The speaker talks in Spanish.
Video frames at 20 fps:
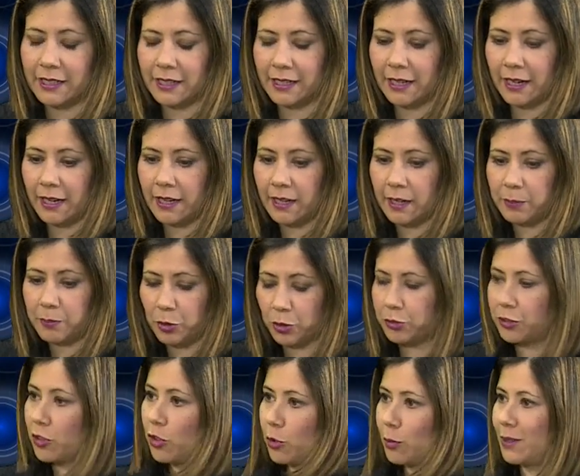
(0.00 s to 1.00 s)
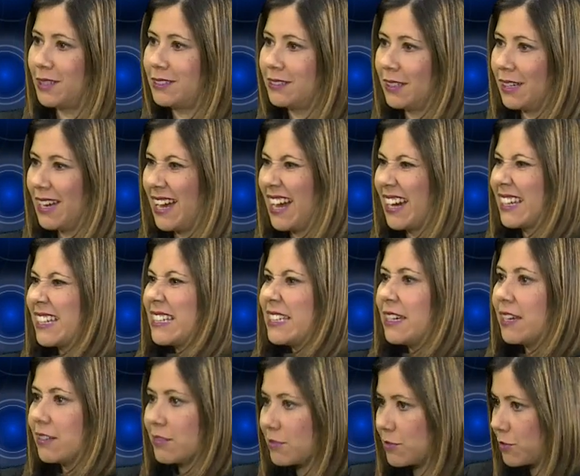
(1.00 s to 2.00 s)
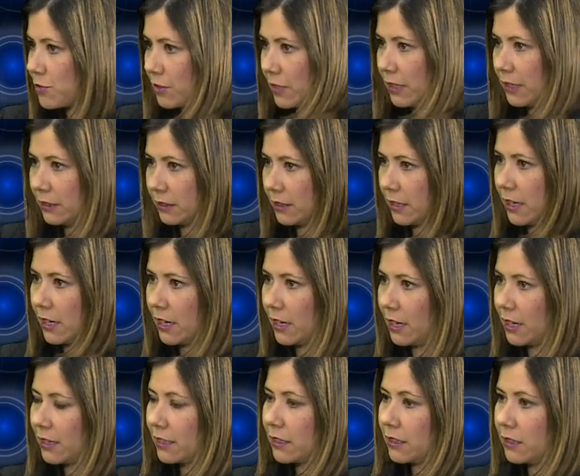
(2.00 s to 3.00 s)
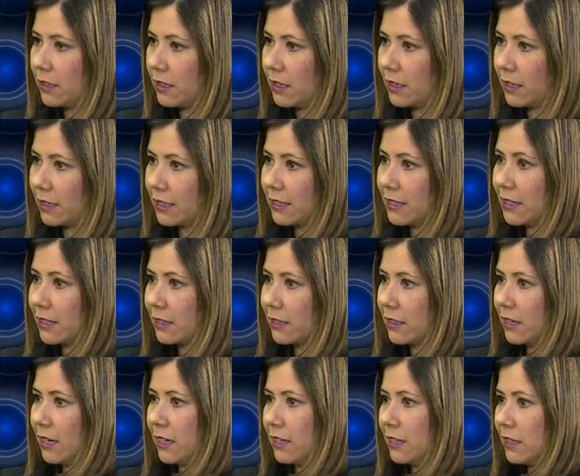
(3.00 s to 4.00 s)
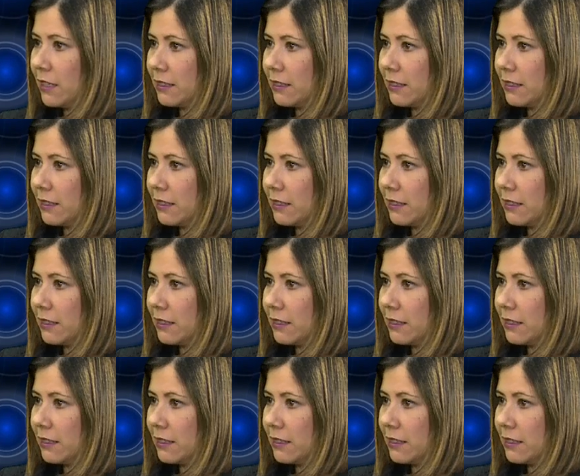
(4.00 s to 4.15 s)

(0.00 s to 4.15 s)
que posteriormente a quién se le entrega, eh, quién es el